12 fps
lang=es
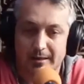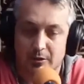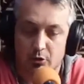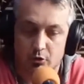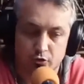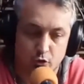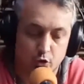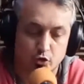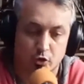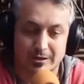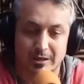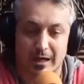a estos
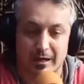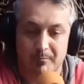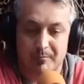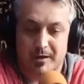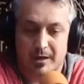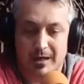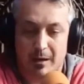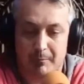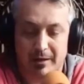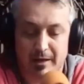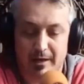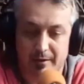ocho que están
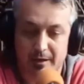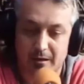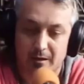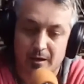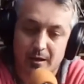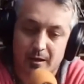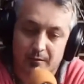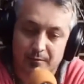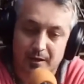en la pelea del,